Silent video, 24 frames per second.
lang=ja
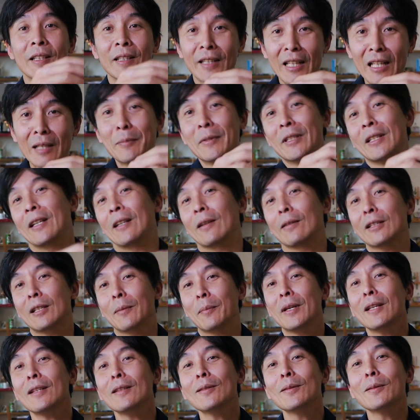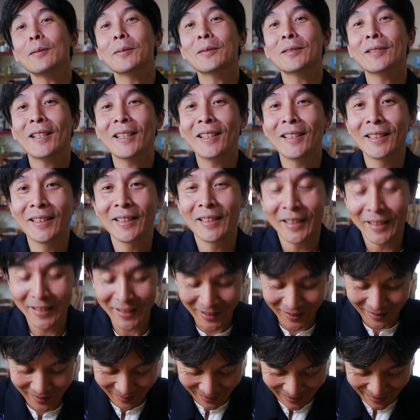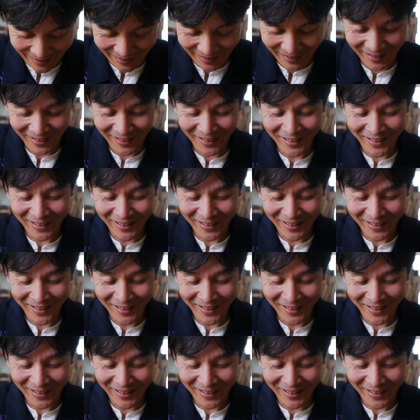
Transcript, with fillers: てみたいなこんな面倒くさいんですよね